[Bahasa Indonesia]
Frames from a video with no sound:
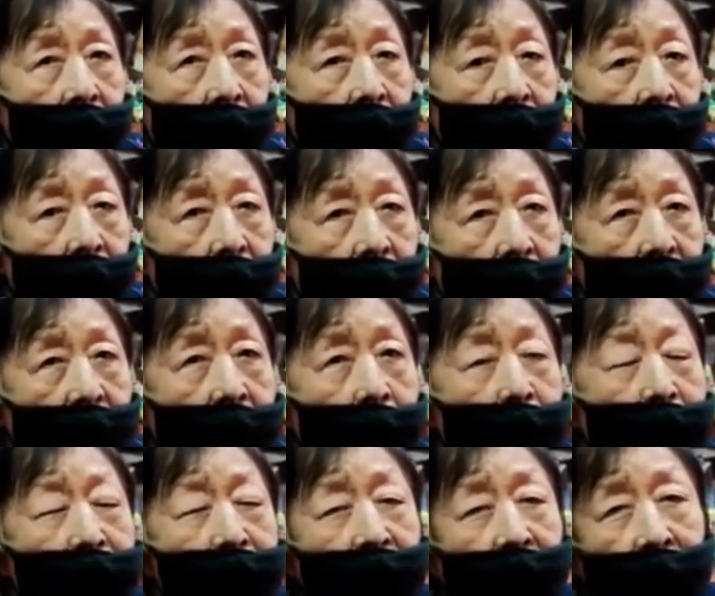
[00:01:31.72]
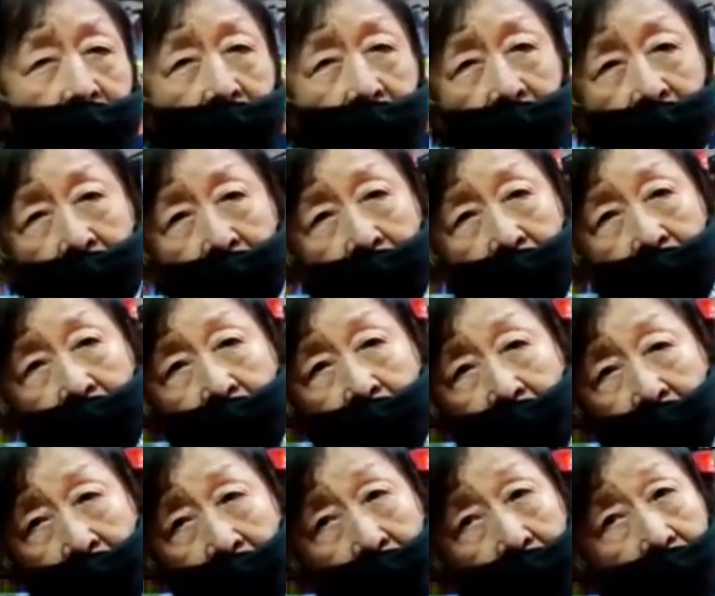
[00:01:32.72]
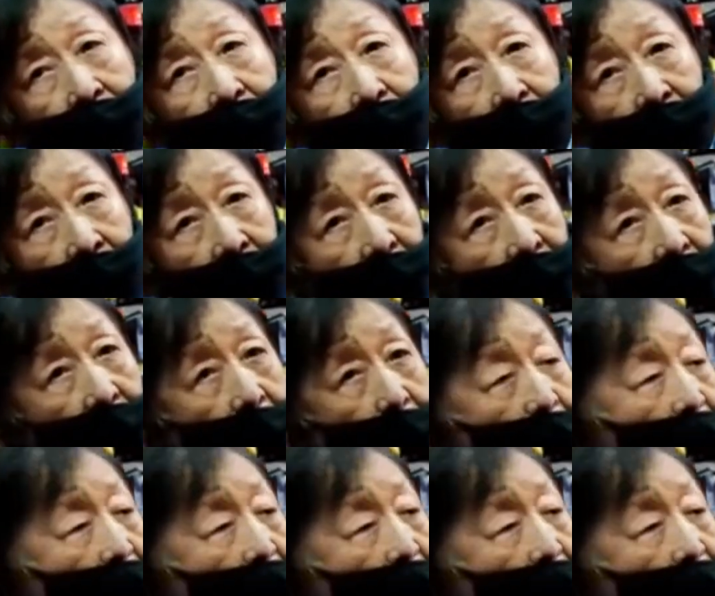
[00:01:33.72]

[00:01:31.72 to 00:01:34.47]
bu? Sawit. Sawitnya. Oh